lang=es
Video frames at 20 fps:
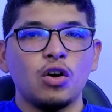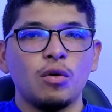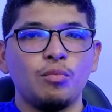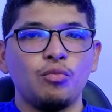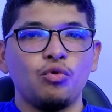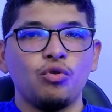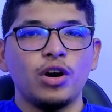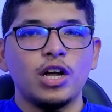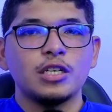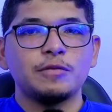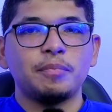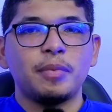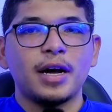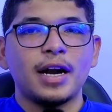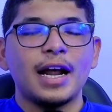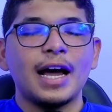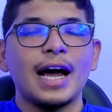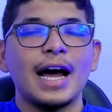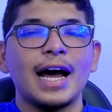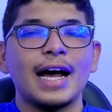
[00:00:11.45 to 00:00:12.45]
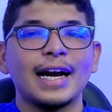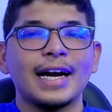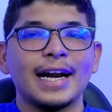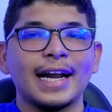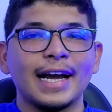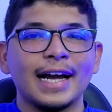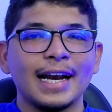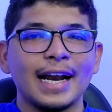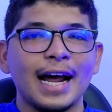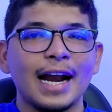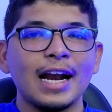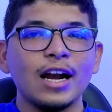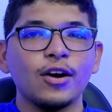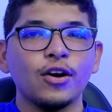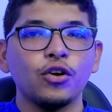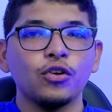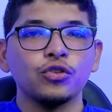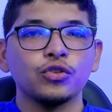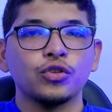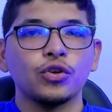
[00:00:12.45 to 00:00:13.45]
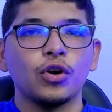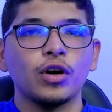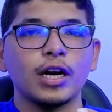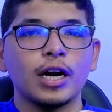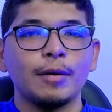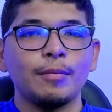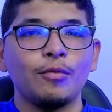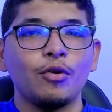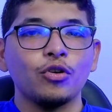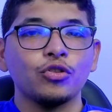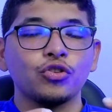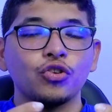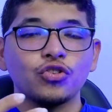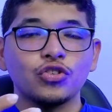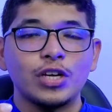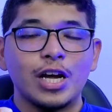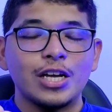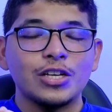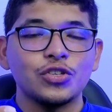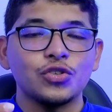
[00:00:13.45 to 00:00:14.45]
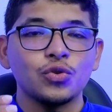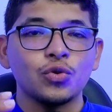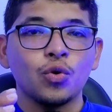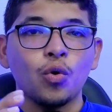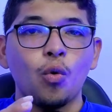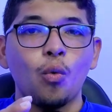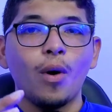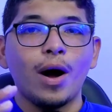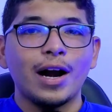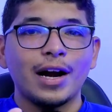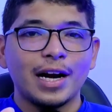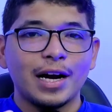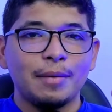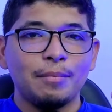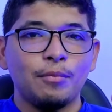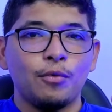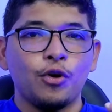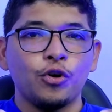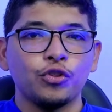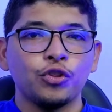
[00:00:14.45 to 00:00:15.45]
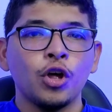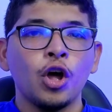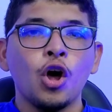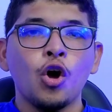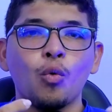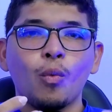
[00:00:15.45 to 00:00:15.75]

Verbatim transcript: comunes para arreglar el control remoto Samsung One Remote